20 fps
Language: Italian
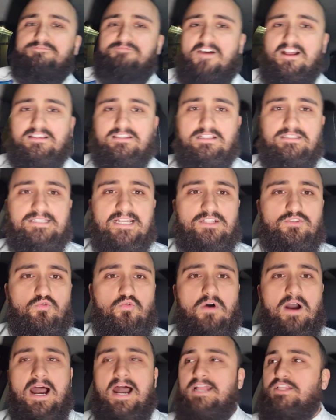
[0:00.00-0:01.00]
è fatto il
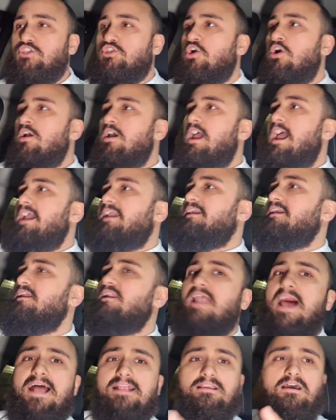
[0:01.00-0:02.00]
tatuaggio, e
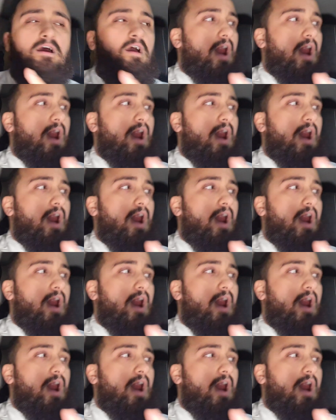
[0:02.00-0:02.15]
chi là...